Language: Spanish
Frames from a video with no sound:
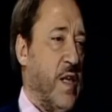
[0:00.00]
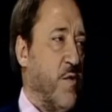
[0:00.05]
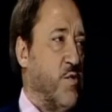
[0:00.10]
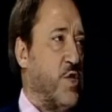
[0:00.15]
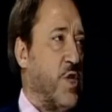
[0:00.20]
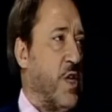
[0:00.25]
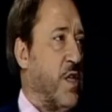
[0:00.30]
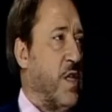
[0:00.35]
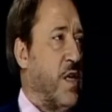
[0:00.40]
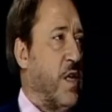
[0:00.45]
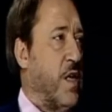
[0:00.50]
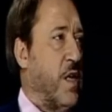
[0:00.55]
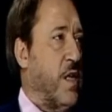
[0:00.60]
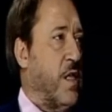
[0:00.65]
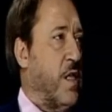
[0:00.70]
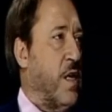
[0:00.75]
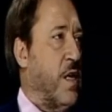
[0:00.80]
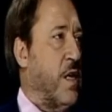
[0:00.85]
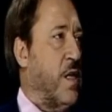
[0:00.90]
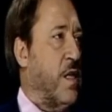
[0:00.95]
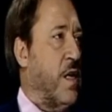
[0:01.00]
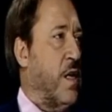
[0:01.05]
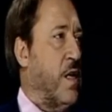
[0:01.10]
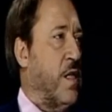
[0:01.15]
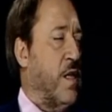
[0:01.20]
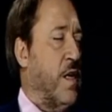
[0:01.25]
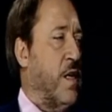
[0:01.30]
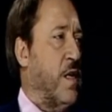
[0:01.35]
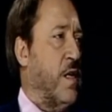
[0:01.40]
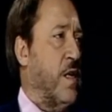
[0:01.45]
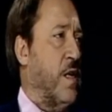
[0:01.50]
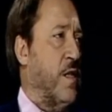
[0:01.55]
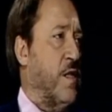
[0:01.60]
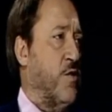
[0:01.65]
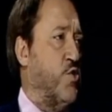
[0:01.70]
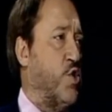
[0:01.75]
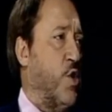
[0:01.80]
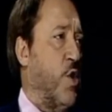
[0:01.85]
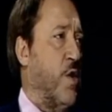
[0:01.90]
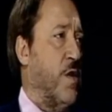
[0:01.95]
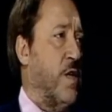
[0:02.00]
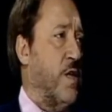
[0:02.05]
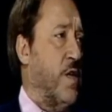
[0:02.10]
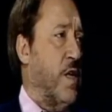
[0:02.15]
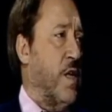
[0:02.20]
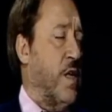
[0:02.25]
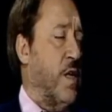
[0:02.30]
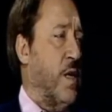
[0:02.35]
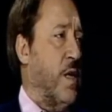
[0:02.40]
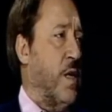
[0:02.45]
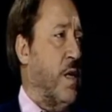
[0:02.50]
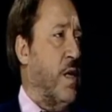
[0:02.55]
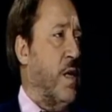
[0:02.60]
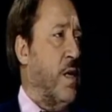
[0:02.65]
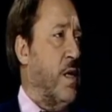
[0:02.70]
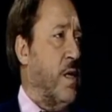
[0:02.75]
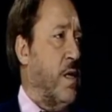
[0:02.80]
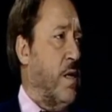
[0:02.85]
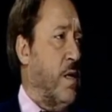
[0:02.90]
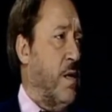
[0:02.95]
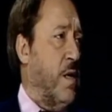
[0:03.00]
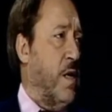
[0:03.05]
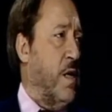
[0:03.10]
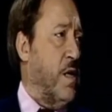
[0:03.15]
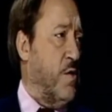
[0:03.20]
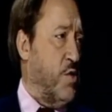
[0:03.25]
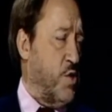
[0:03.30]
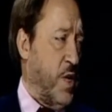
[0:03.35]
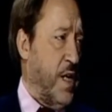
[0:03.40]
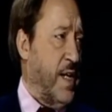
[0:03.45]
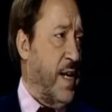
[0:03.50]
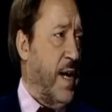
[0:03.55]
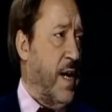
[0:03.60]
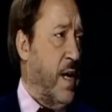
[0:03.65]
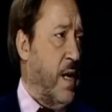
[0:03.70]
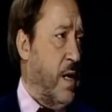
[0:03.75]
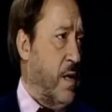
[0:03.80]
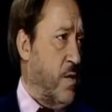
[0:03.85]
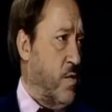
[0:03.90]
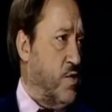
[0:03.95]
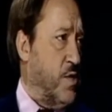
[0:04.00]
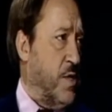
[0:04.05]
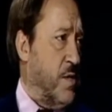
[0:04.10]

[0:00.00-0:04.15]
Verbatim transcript: de, de, de euskera